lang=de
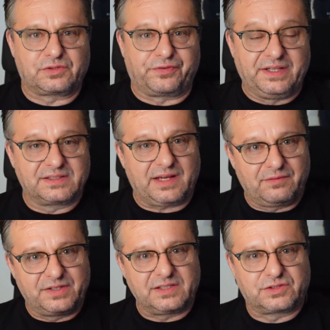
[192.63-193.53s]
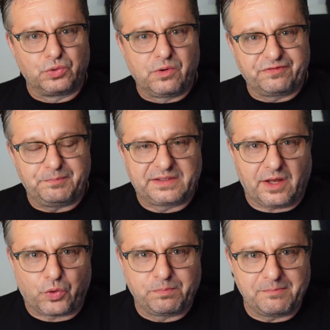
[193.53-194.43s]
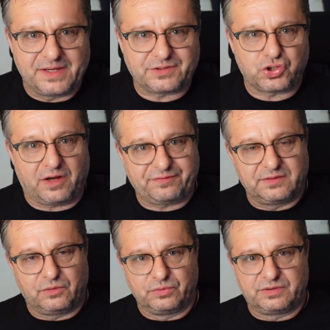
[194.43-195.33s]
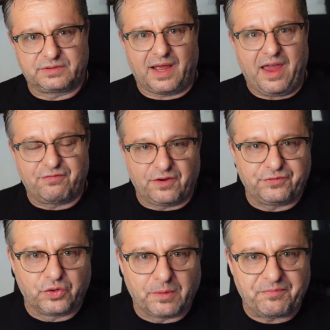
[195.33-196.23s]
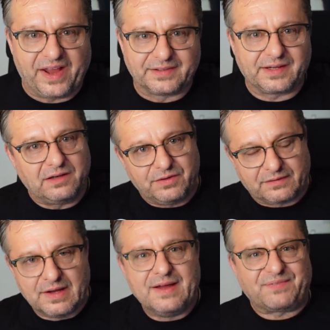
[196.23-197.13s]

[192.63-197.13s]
zufrieden sein, wie es in Zukunft mit Europameisterschaften und der IFA of Europe weitergehen wird.